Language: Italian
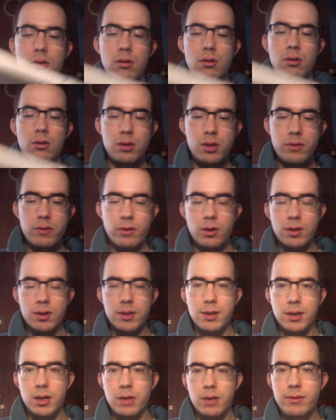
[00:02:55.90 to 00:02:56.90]
Ogni
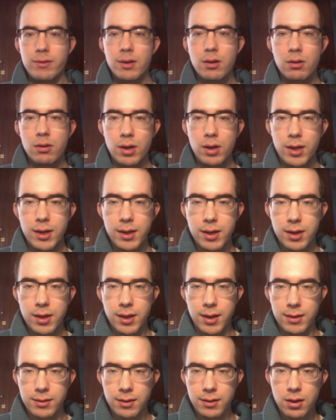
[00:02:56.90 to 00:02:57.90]
volta che vi
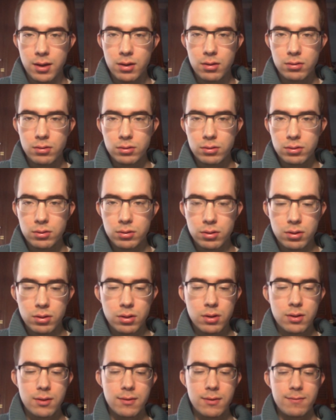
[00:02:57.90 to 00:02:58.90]
collegherete
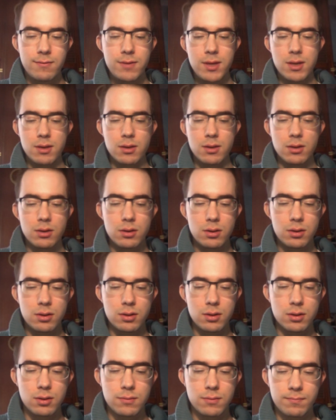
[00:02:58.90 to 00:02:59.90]
vi
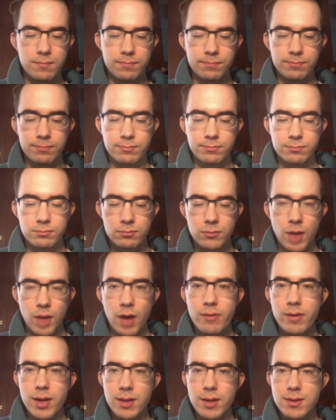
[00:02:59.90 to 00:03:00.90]
ehm,
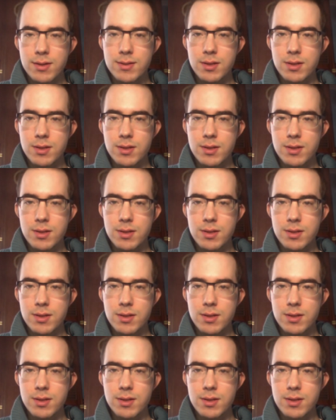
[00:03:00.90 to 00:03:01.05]
avrete